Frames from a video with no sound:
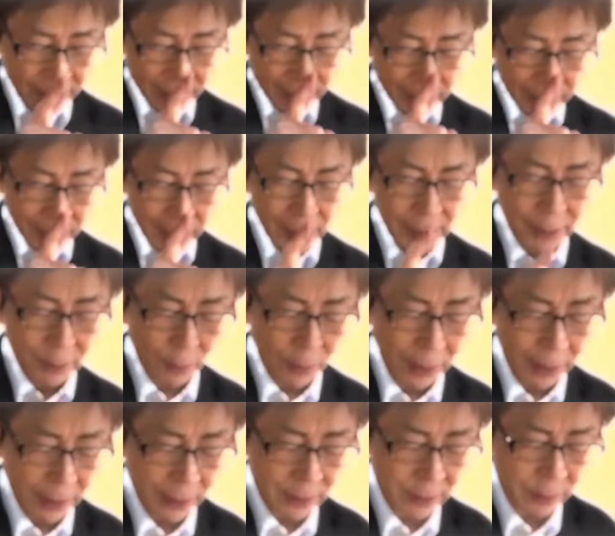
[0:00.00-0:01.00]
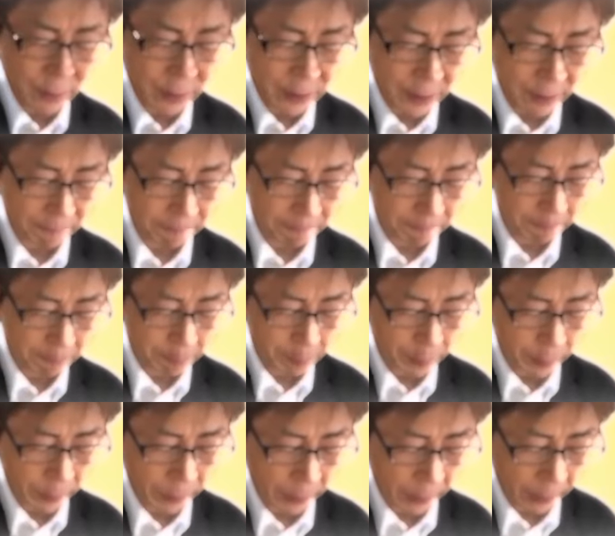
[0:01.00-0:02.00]
う申し訳の切腹
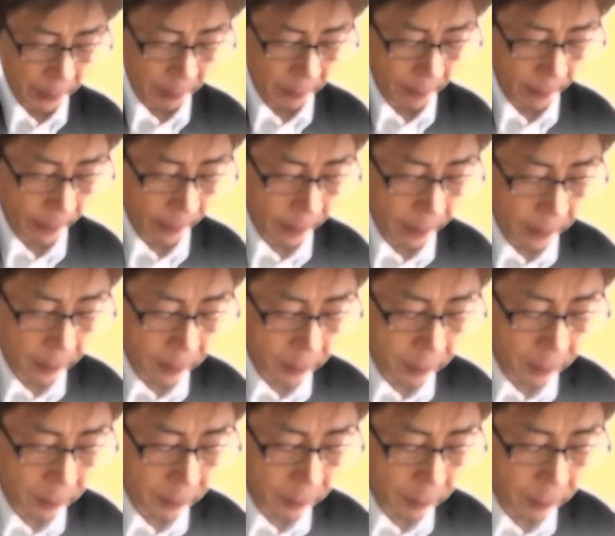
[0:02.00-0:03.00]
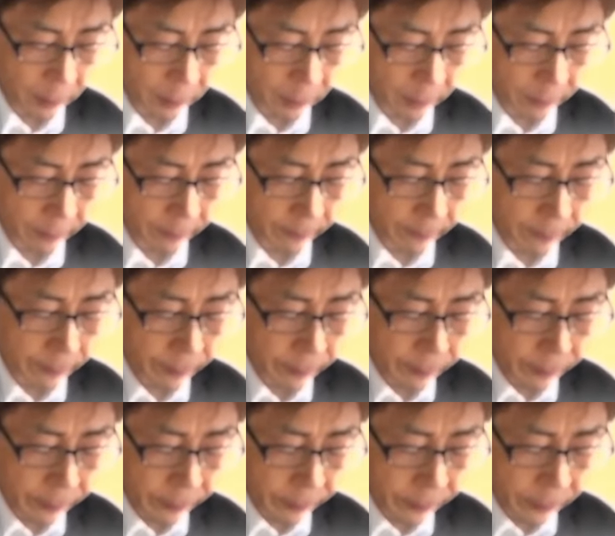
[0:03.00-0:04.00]
もあるいは是非ないかもし
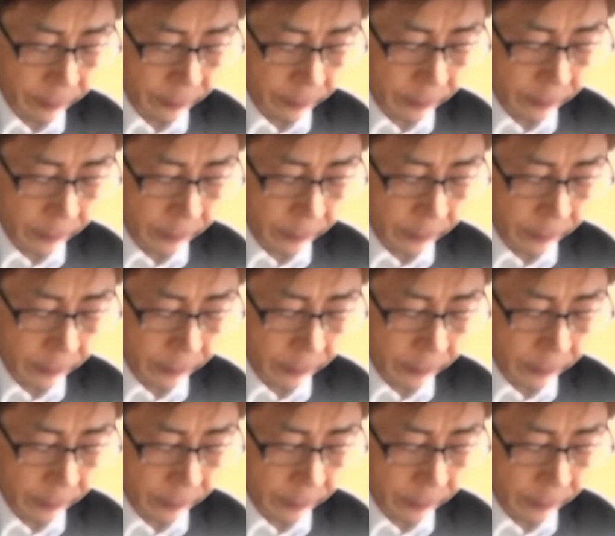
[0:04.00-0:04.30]
れない